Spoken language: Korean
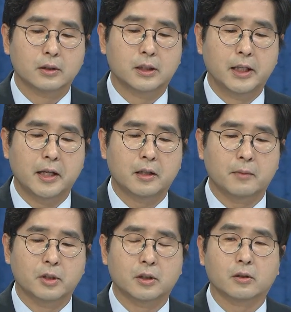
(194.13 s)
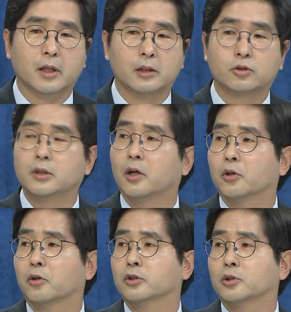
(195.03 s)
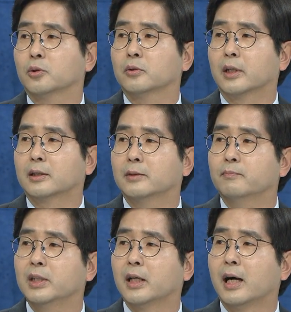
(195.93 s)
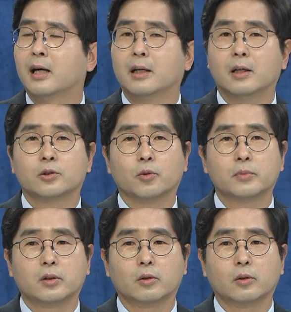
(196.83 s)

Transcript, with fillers: 진행이 되면서 대출이 어려워지고, 그러니까 금리가 좀